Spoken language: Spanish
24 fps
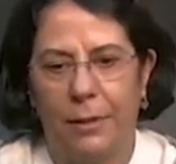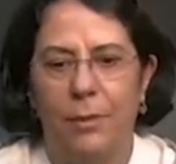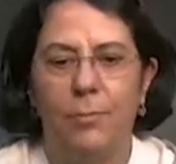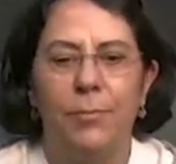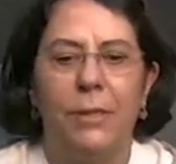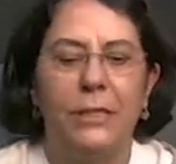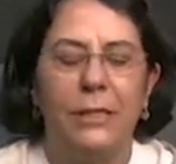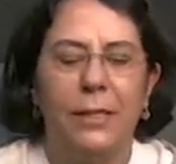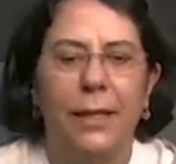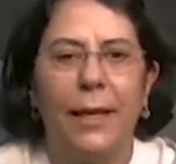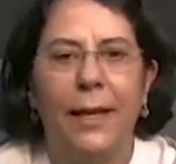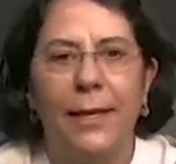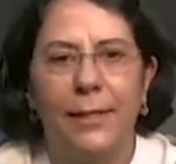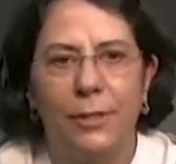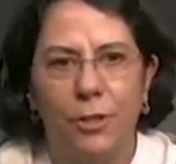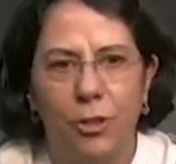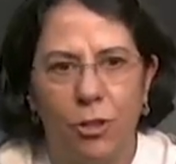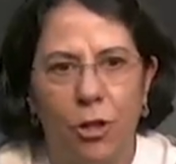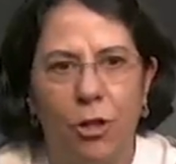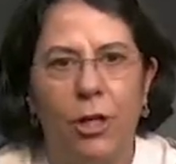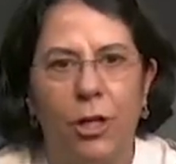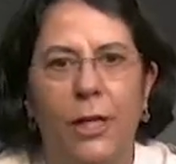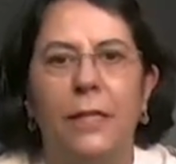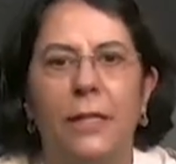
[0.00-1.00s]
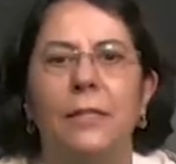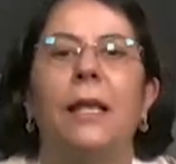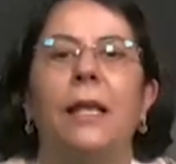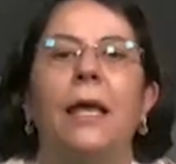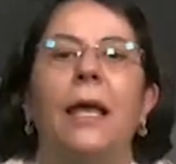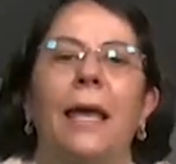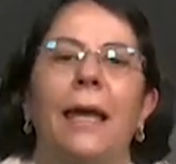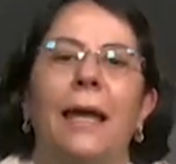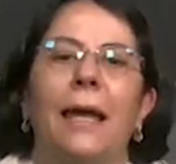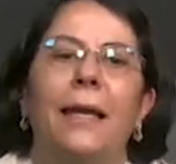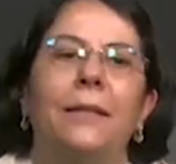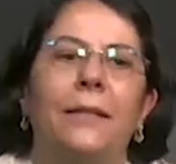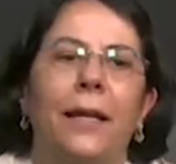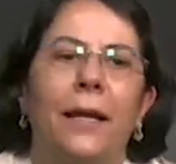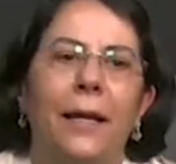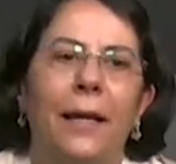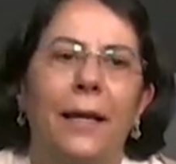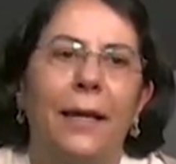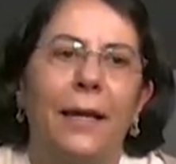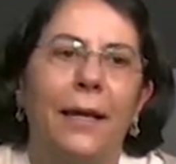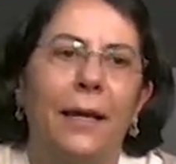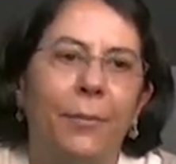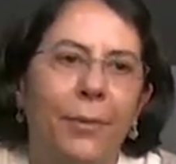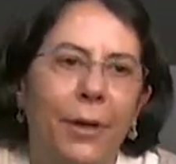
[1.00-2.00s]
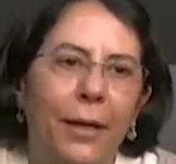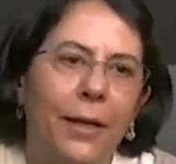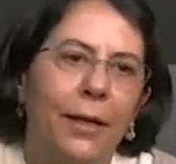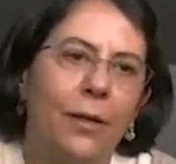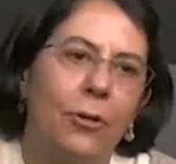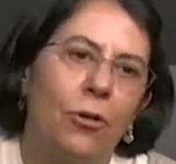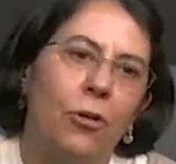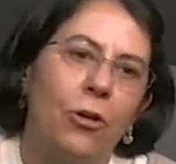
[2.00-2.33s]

investigaciones que tengan que ver